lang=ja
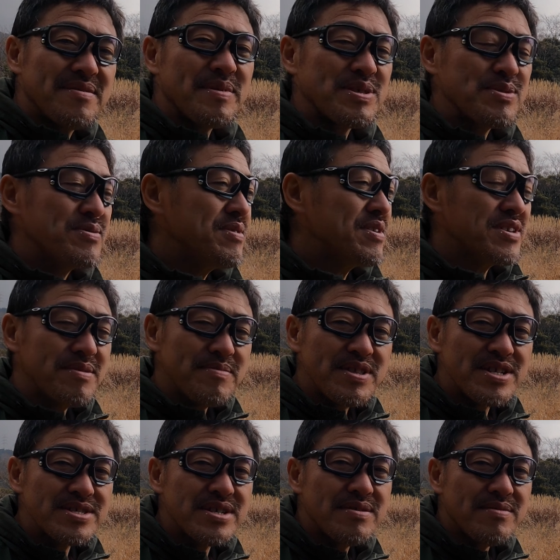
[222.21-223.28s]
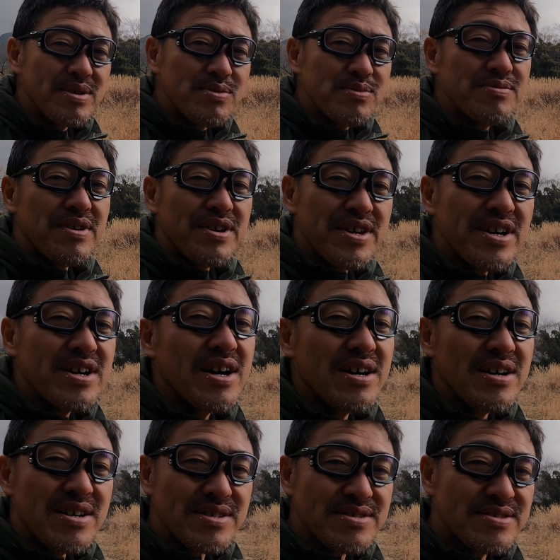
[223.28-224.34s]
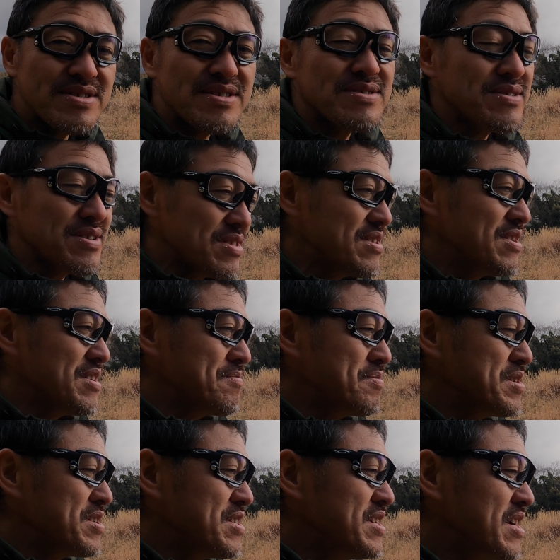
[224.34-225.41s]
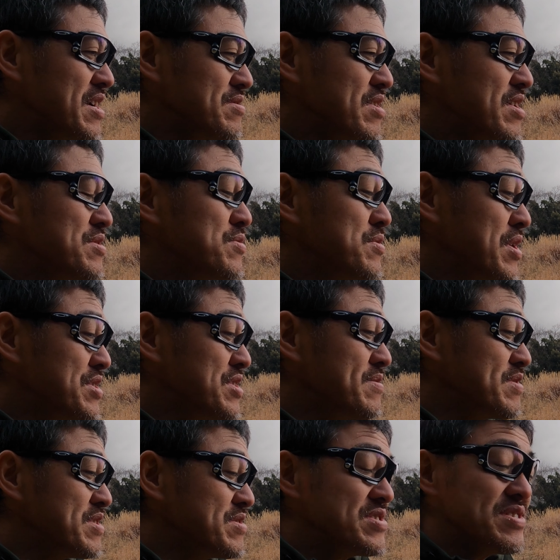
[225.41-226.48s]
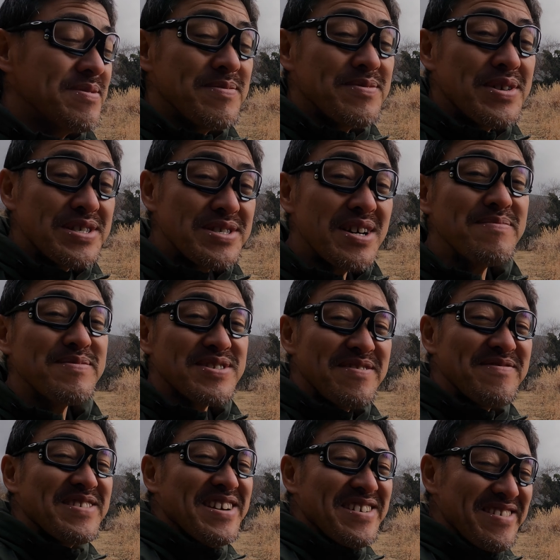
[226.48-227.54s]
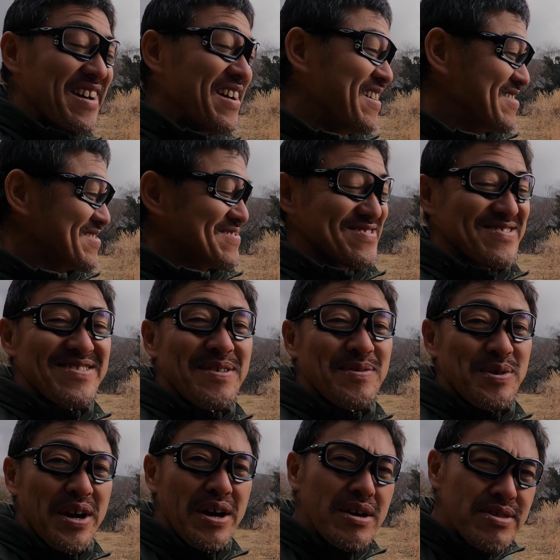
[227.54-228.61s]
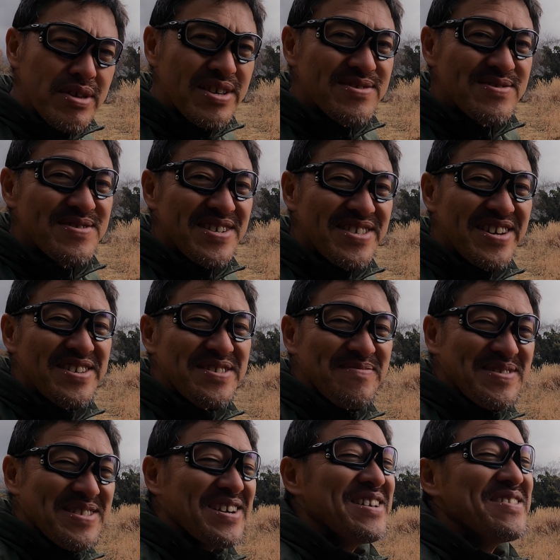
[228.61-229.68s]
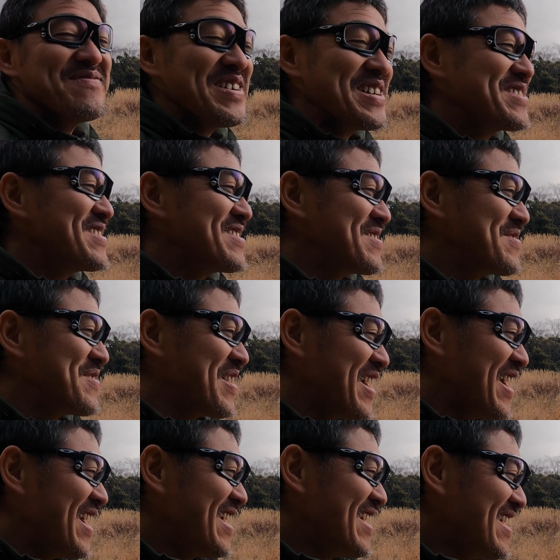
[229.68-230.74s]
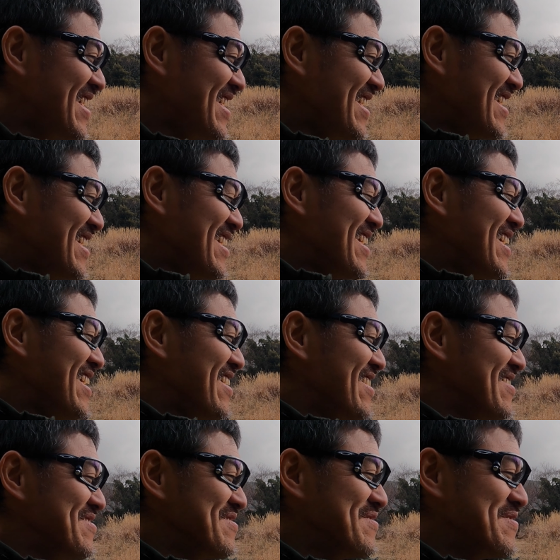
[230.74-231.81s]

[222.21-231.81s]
まあ、というわけで皆さんはどんなエアガンが好きですかねやっぱりリアル派の方もいるし上寒さみたいなねすっげえこれ鉄じゃないのみたいなのもあったりとかあの